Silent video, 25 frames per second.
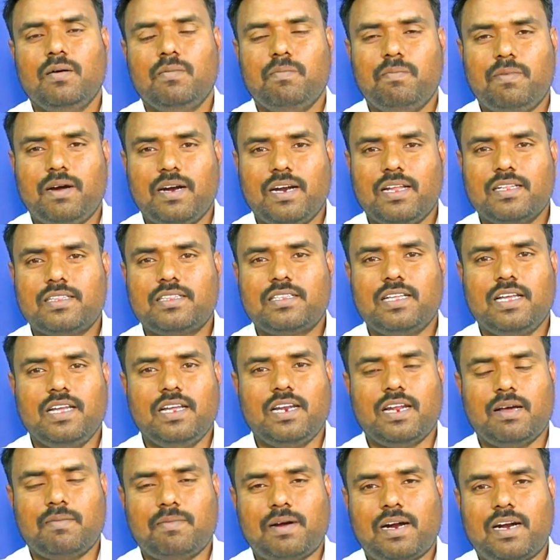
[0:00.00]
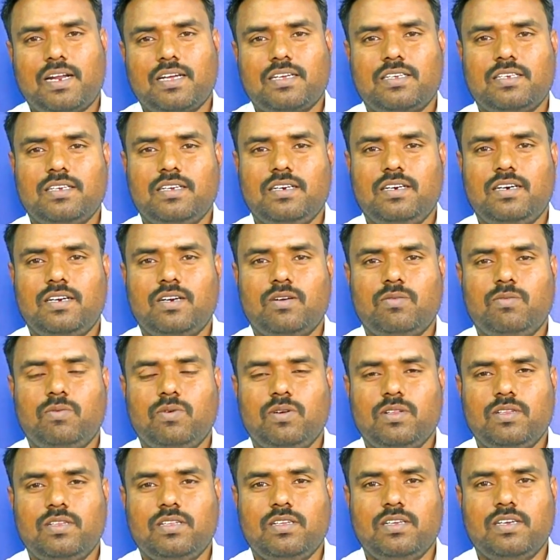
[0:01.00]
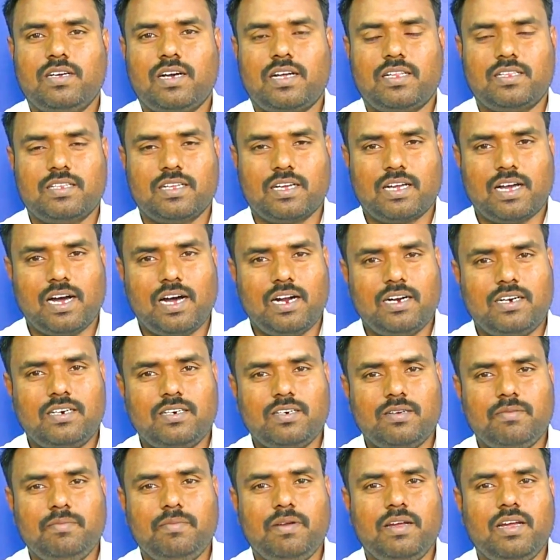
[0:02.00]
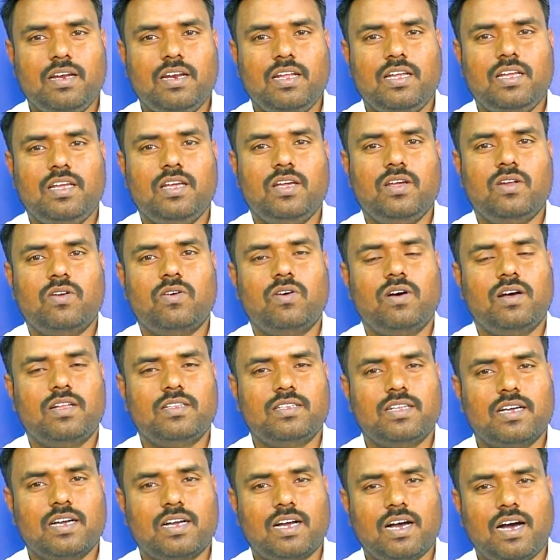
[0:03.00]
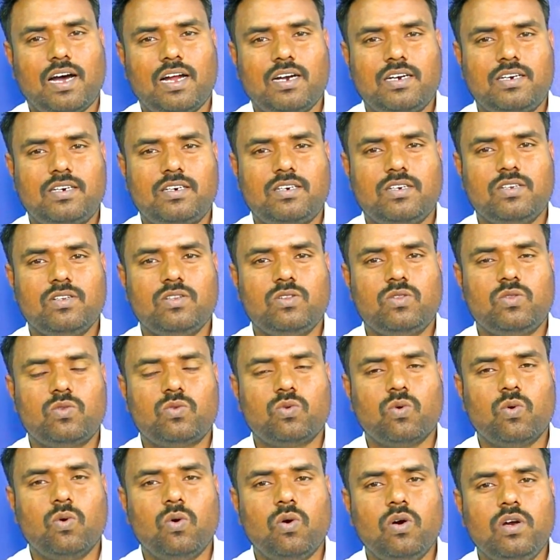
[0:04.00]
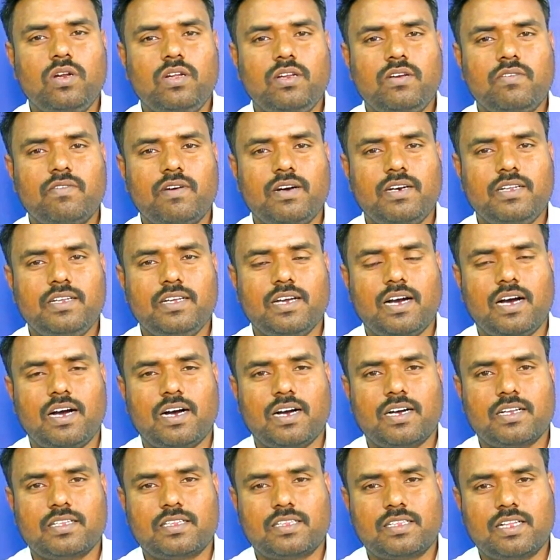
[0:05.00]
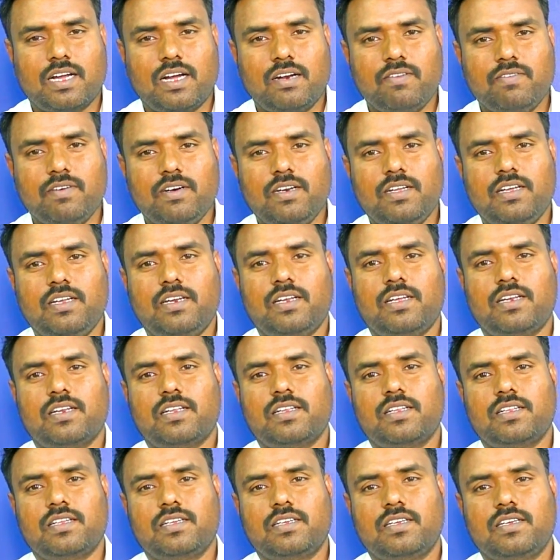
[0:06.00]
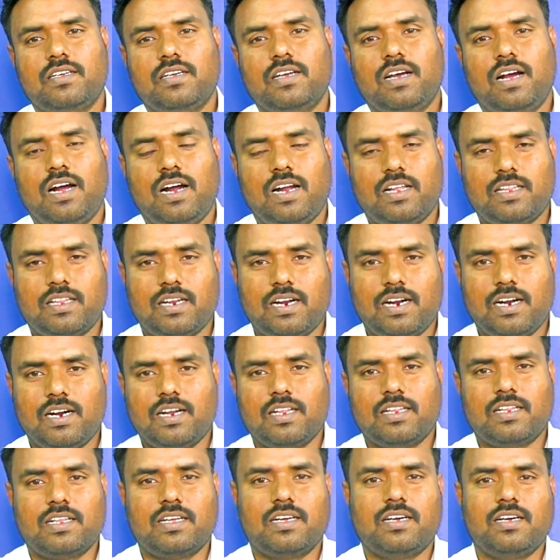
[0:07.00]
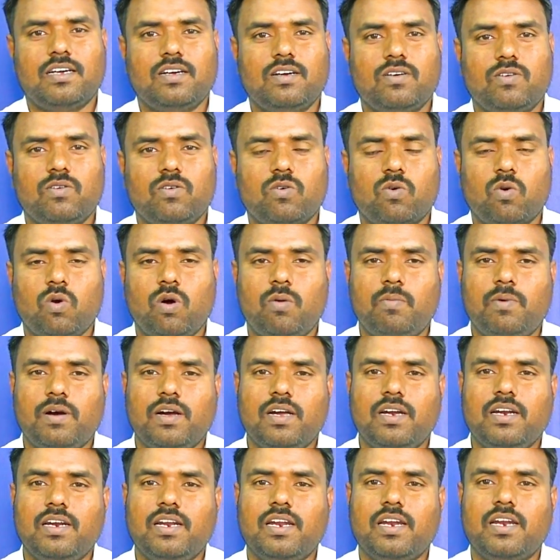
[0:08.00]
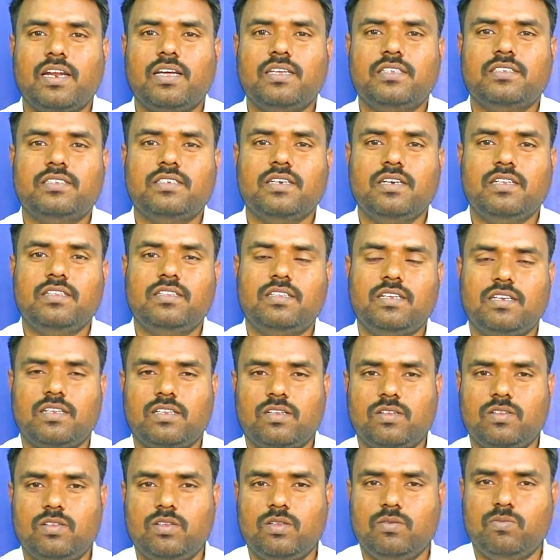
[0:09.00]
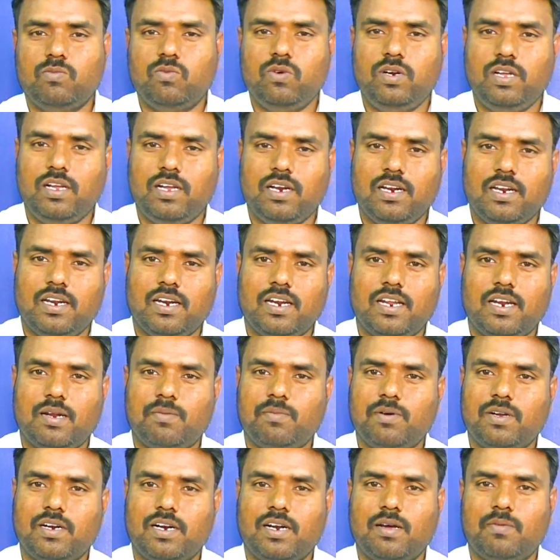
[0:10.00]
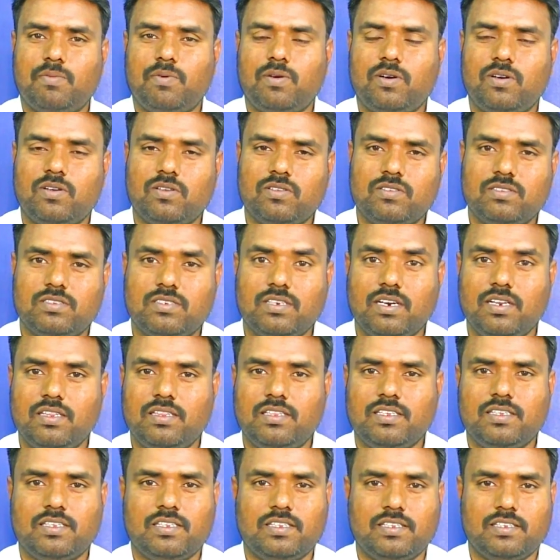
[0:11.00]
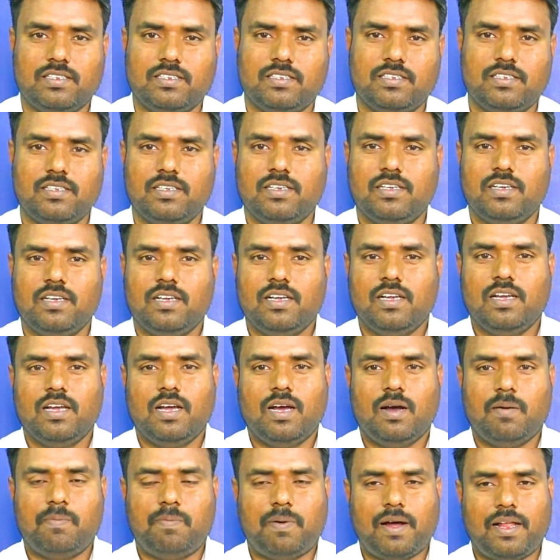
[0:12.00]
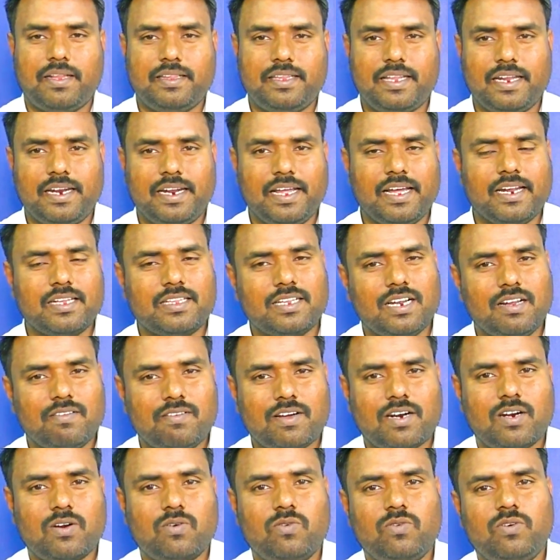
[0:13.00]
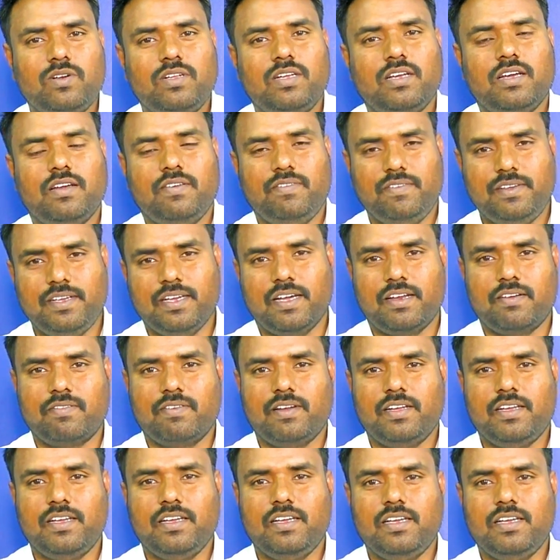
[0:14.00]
மலத்தை நாம் அடக்குகின்ற பொழுது அந்த காற்று மேலே ஏறும் அந்த காற்று தோளின் வழியாகத்தான் வெளியேறுகிறது அதனால தான் ரோமங்கள் எல்லாம் சிலுத்துறது இந்த முடிகள் எல்லாம் நமக்கு என்ன பண்ணுறது சிலுத்துக்குது அப்போ அந்த நேரத்தில் வரக்கூடிய வியர்வை